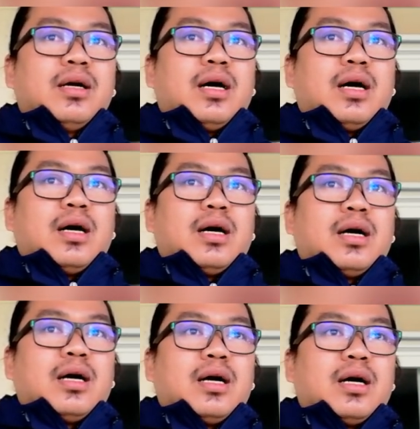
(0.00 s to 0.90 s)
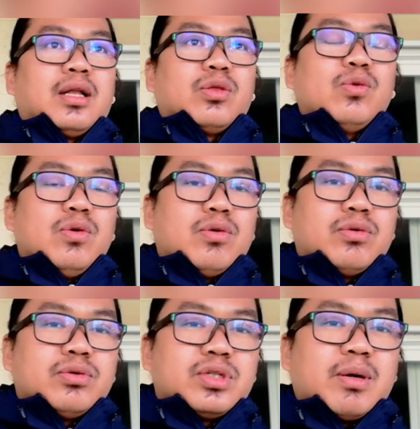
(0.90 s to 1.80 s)
uh,
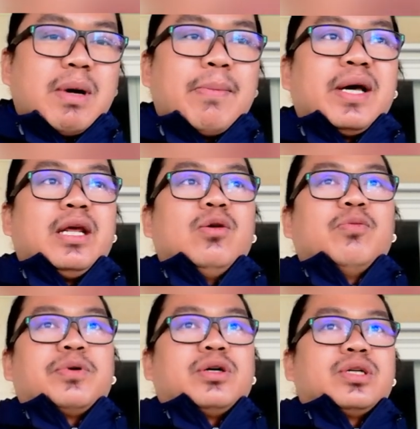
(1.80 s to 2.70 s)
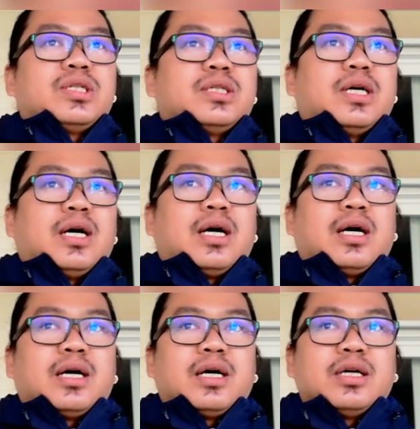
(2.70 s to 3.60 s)
tulong sa mama ni Loopers.
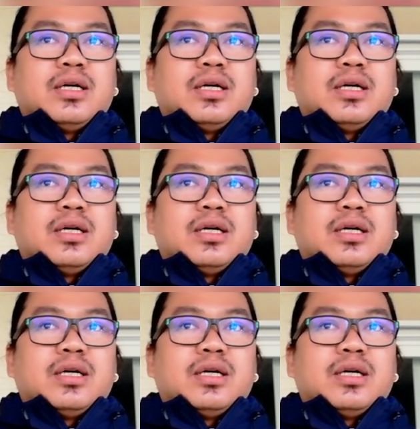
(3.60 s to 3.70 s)
Uh,